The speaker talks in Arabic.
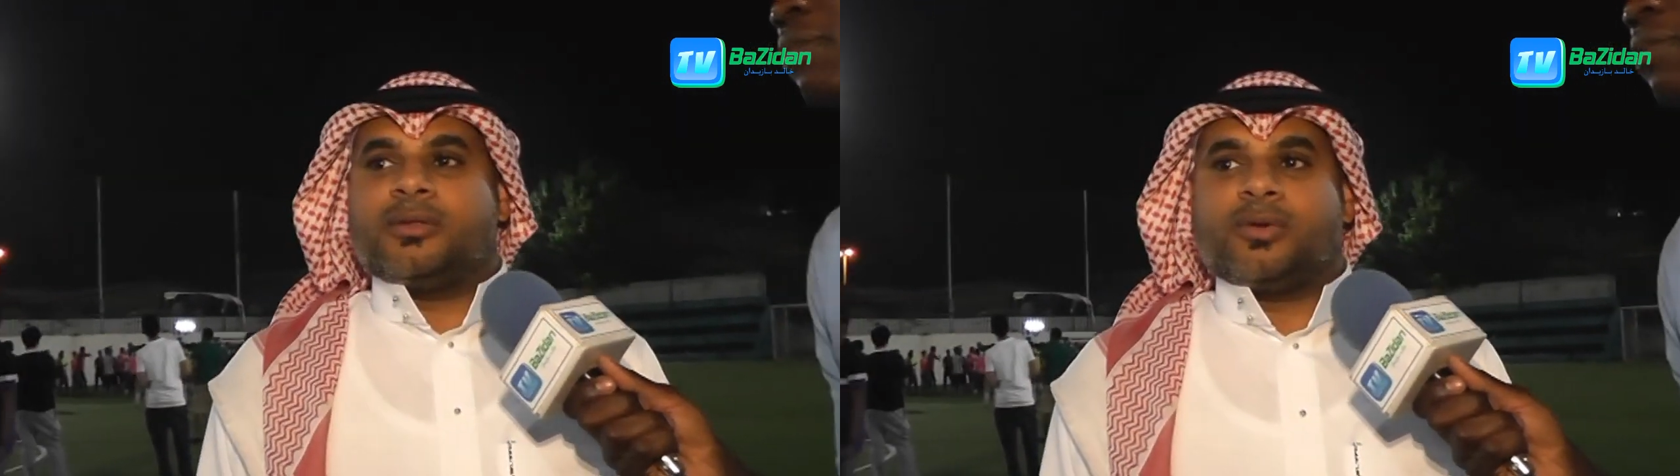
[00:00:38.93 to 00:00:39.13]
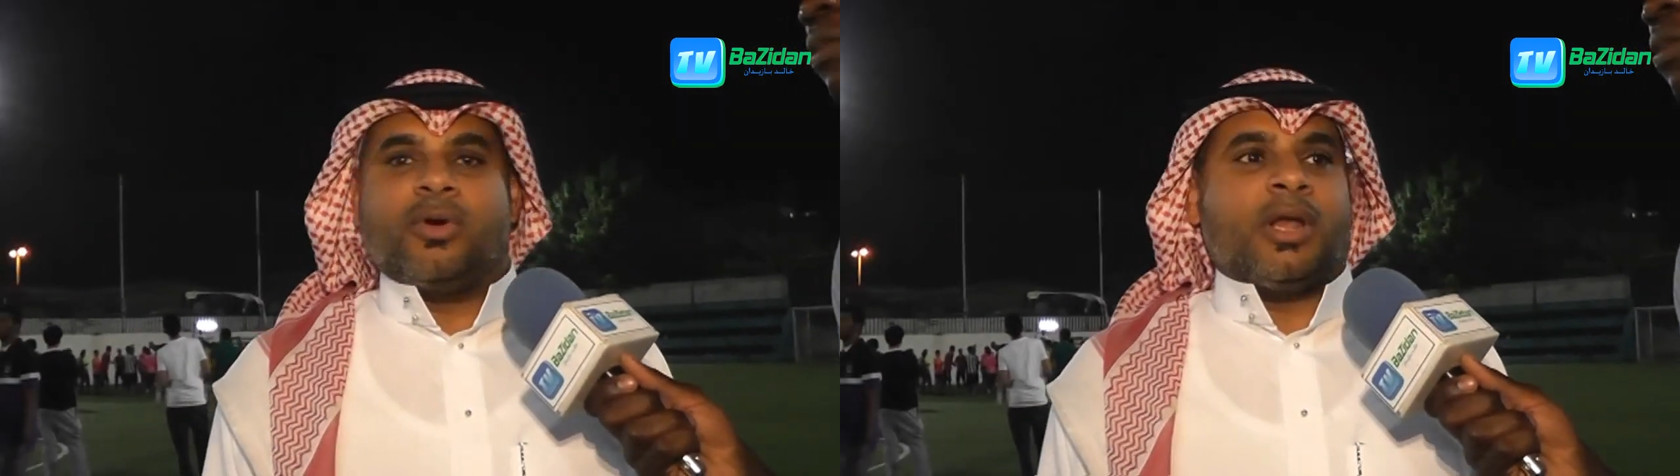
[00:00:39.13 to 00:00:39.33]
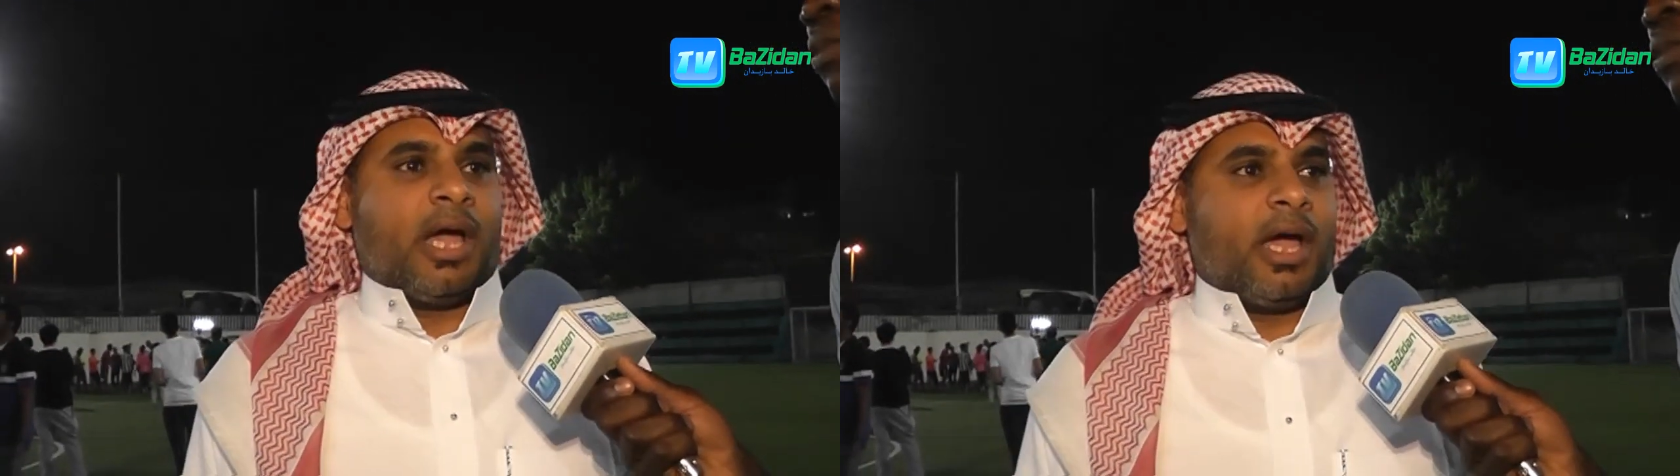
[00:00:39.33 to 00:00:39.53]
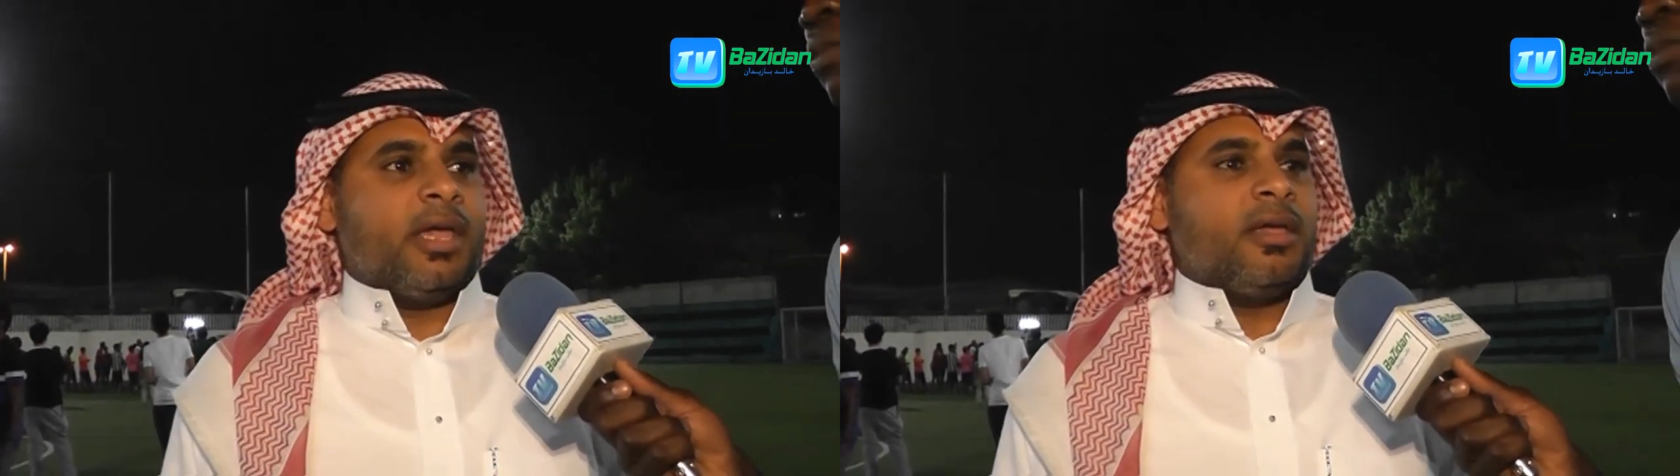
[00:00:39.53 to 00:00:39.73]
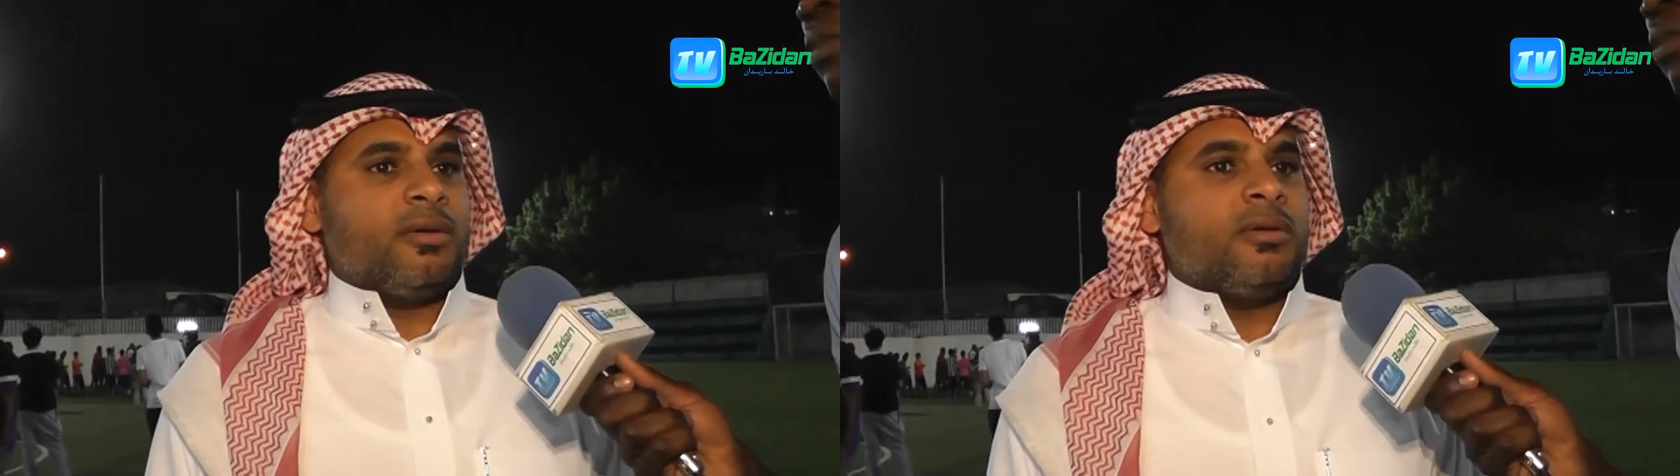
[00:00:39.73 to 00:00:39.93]
تكون
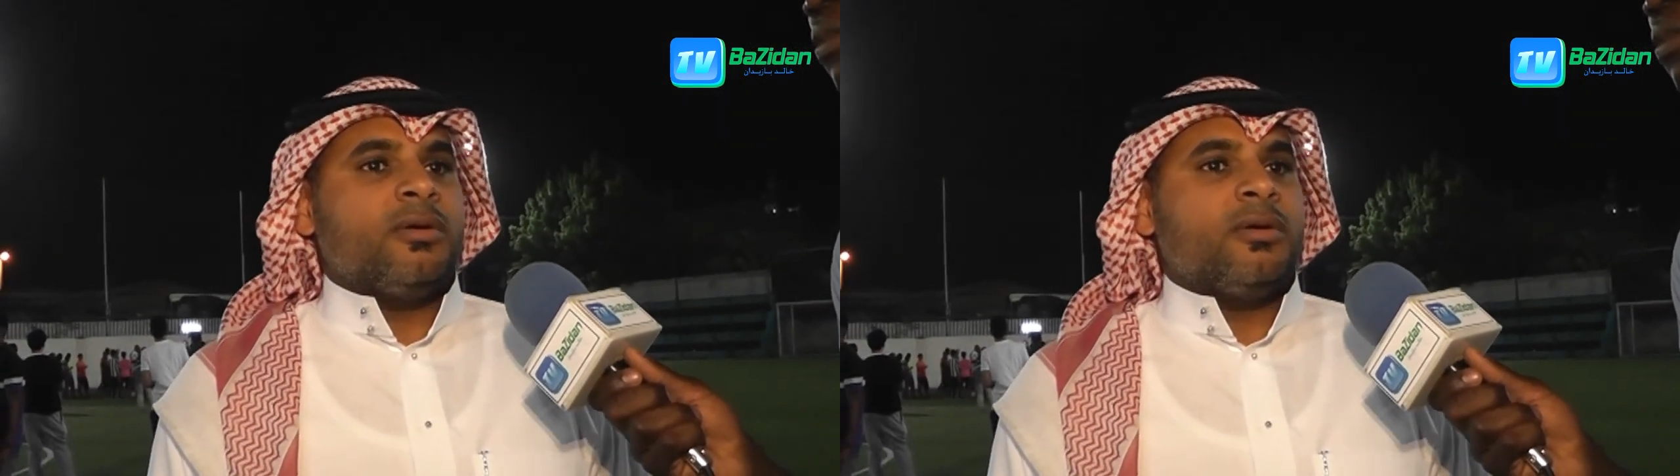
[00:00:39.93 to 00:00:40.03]
نهائي